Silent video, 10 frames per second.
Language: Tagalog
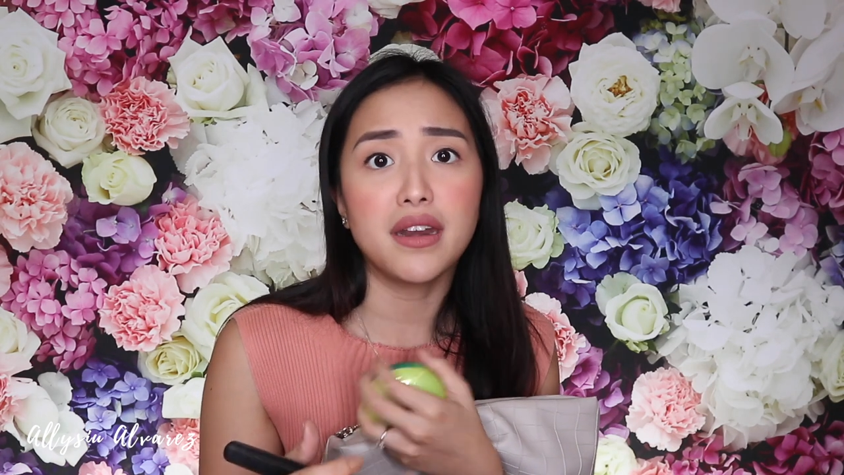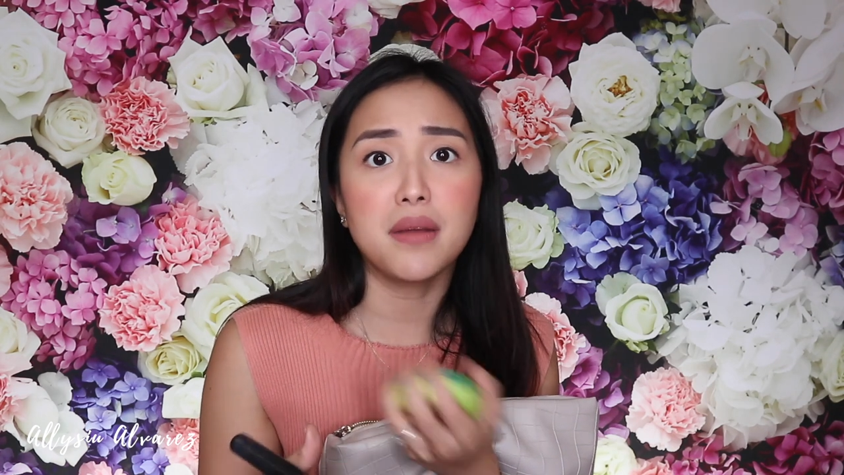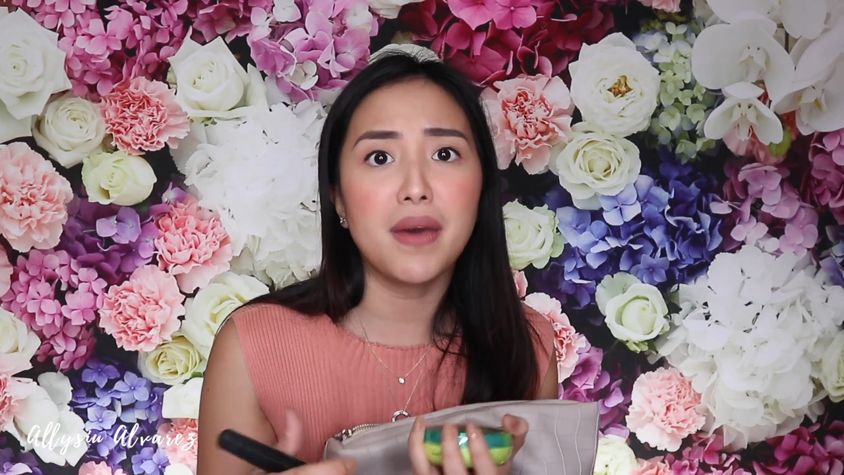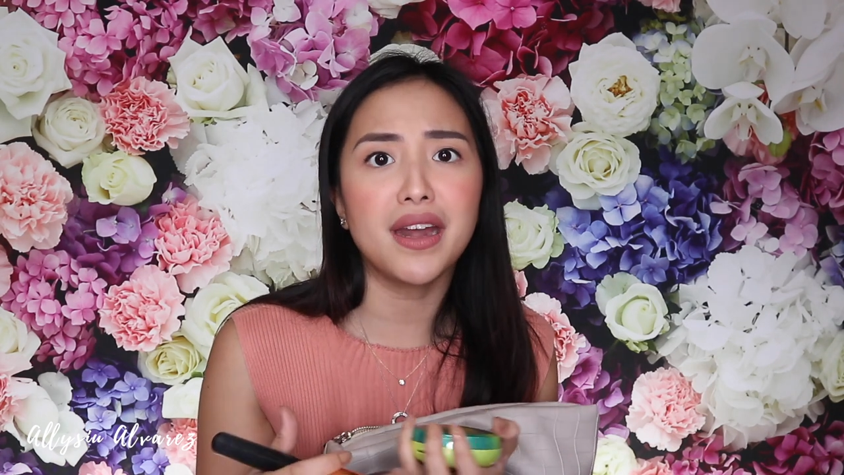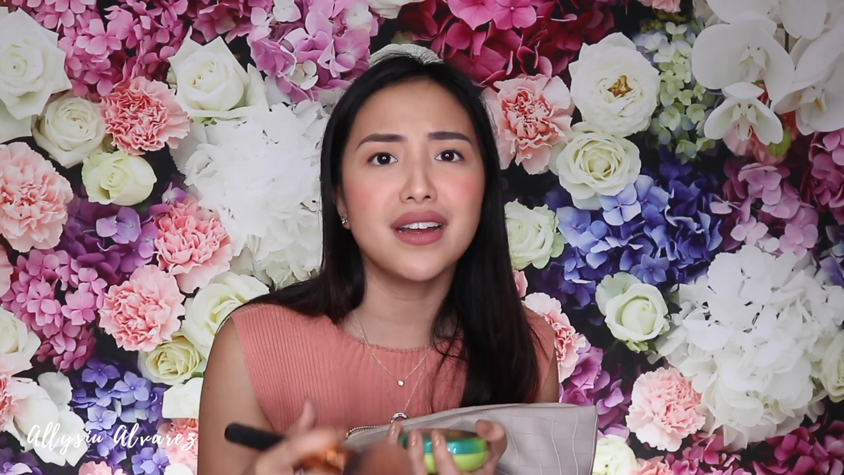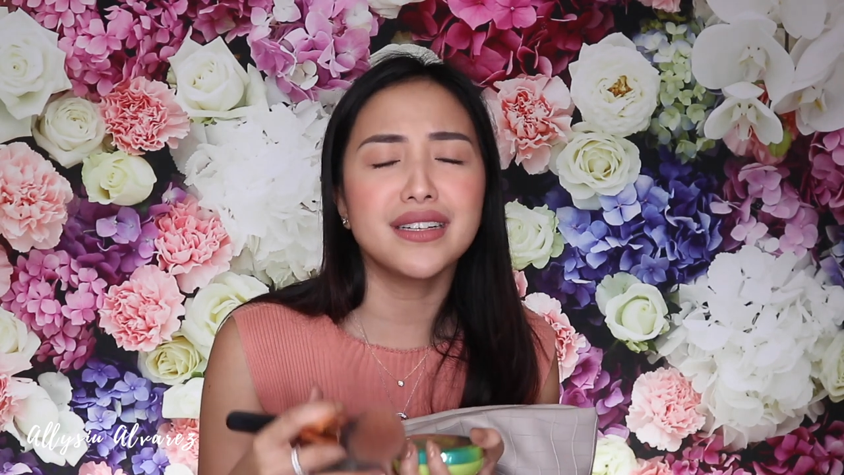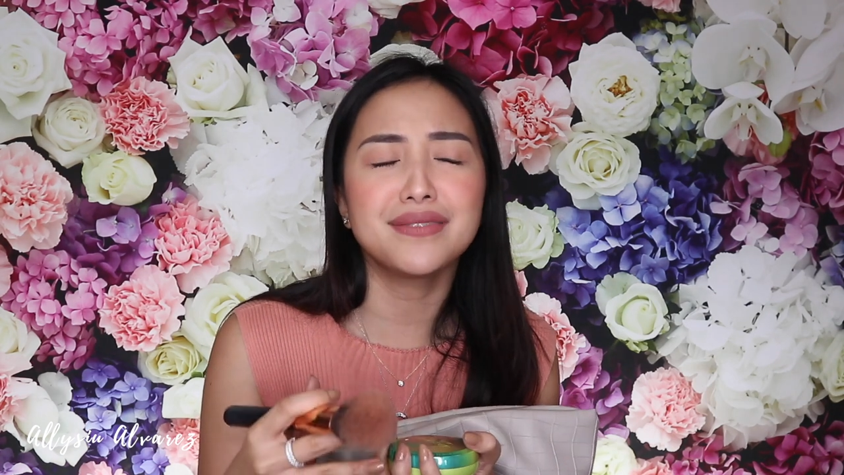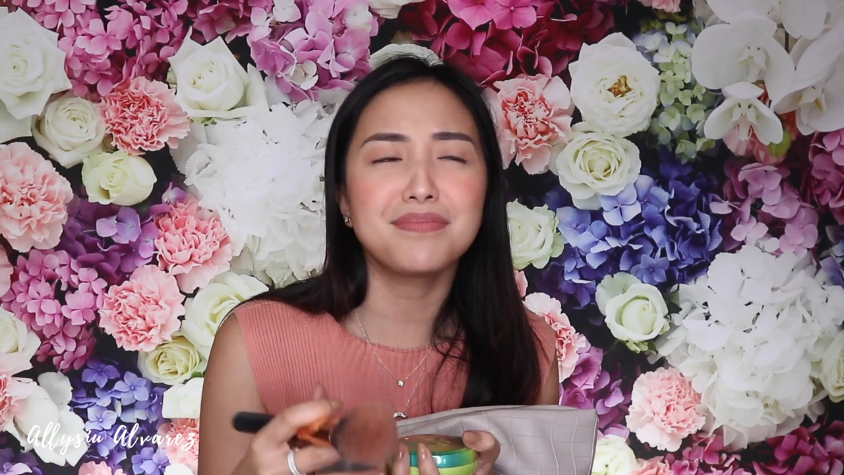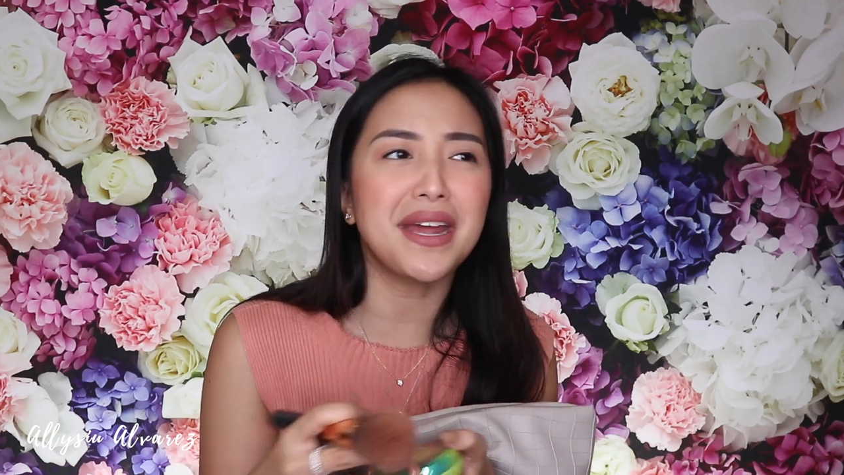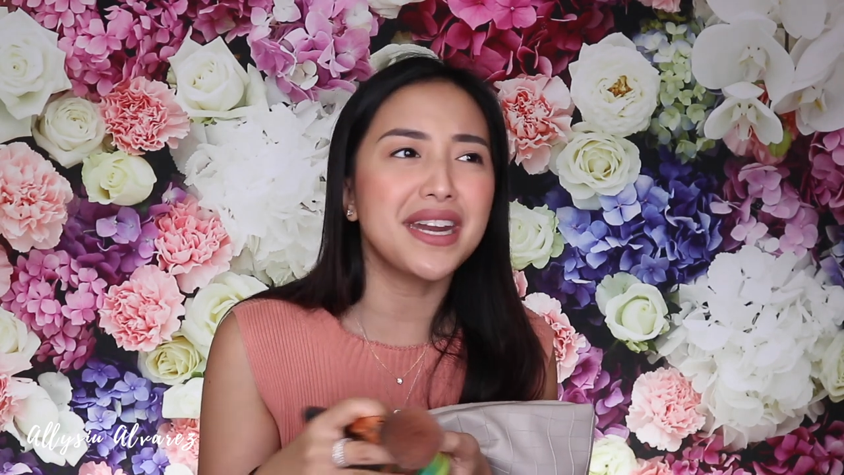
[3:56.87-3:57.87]
Na parang,
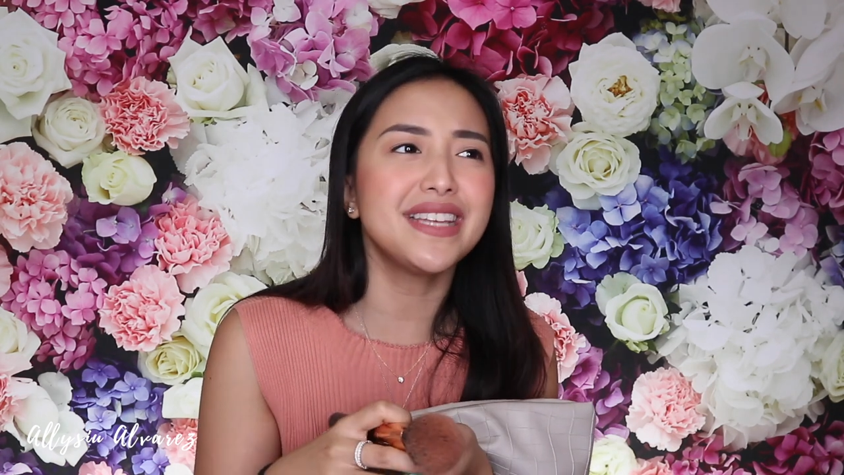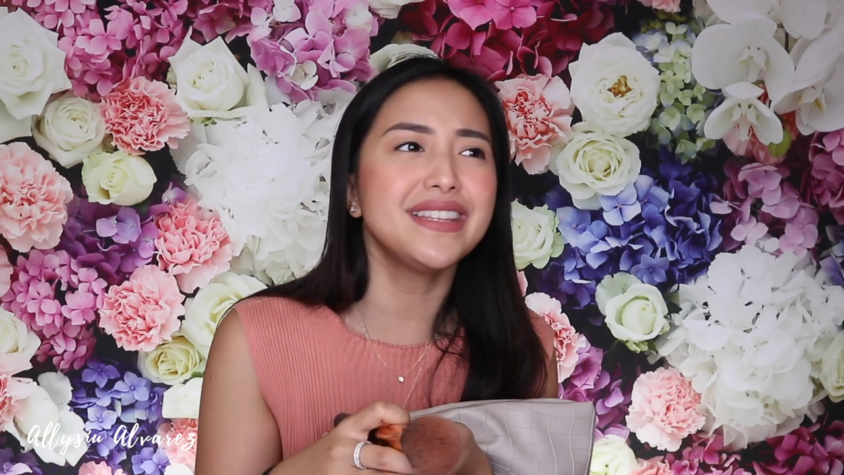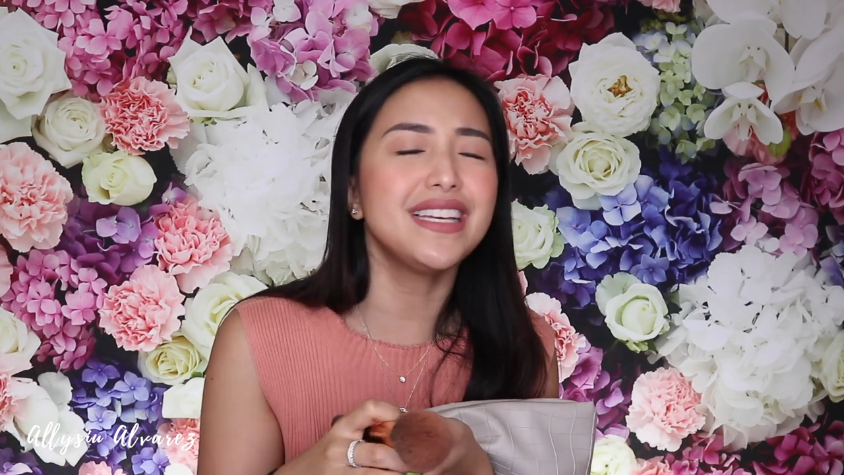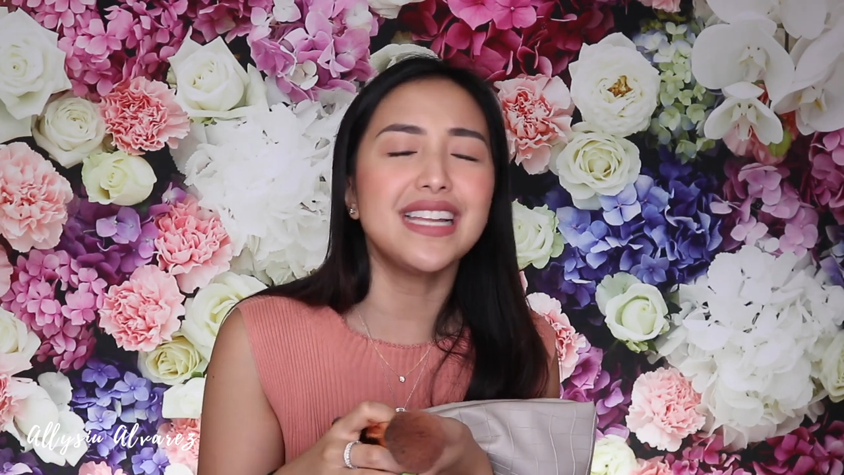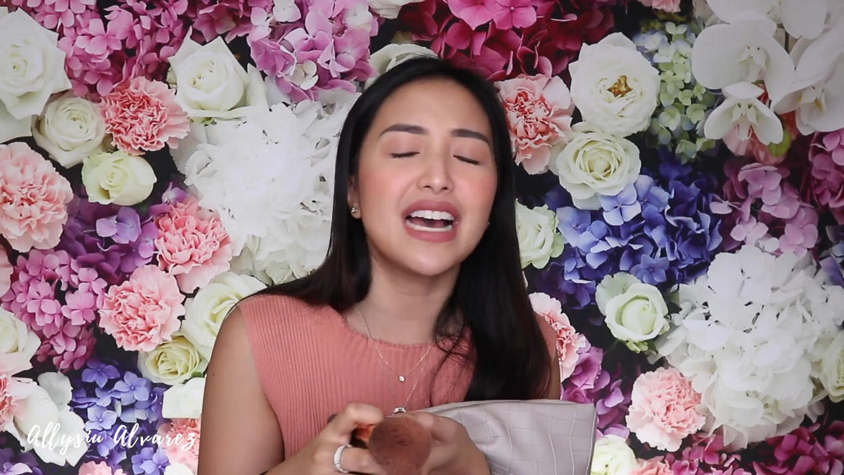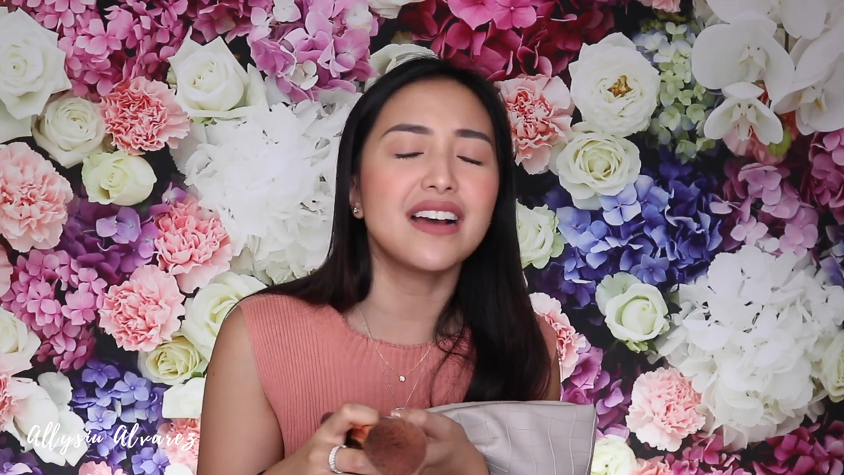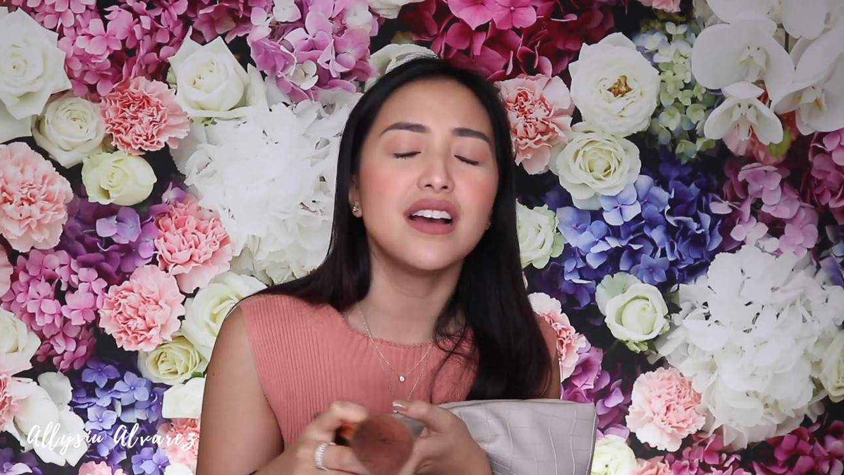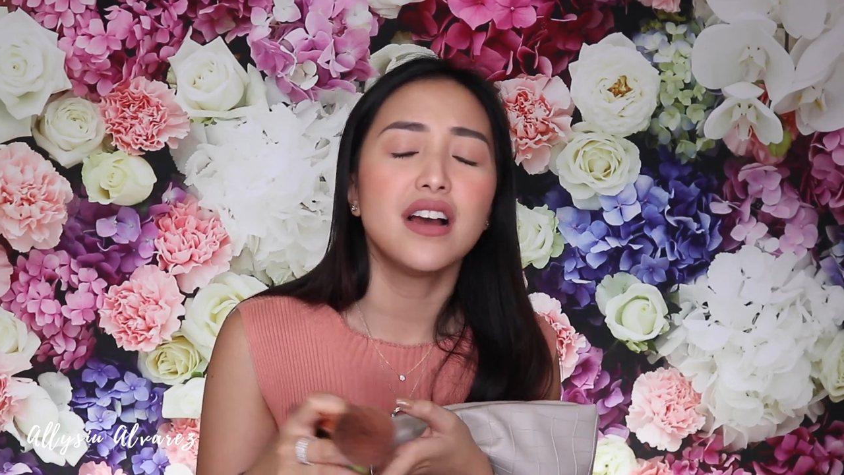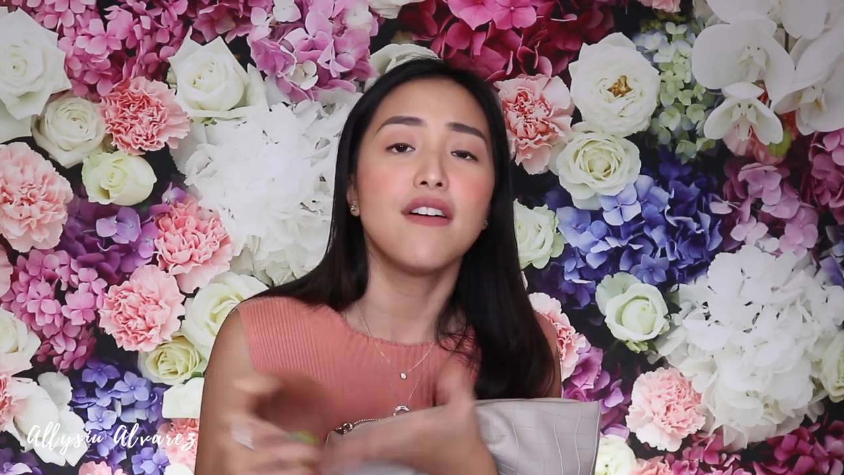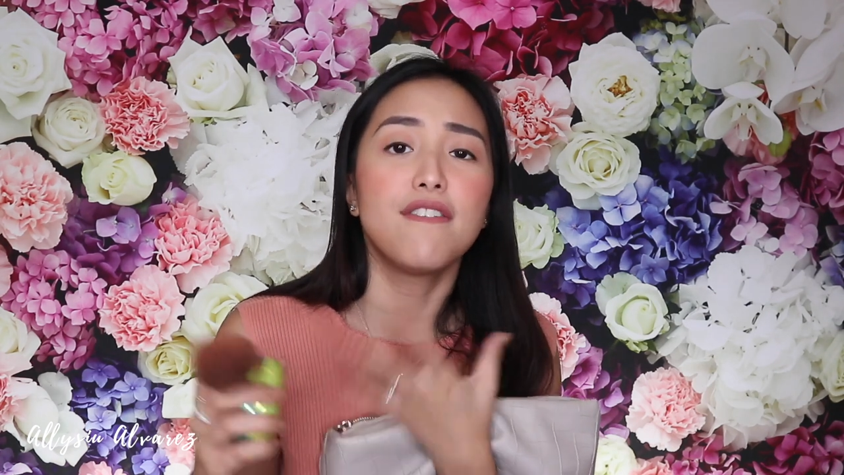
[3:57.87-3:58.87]
para hindi lang